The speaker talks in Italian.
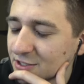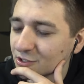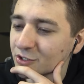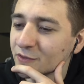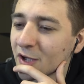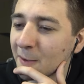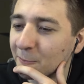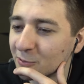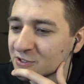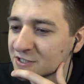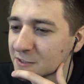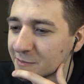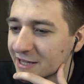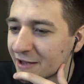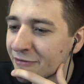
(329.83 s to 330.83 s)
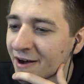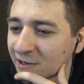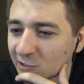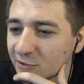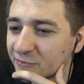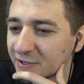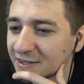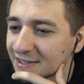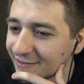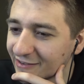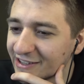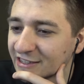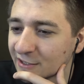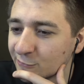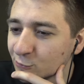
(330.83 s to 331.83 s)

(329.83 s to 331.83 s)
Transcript: Secondo voi è possibile farlo effettivamente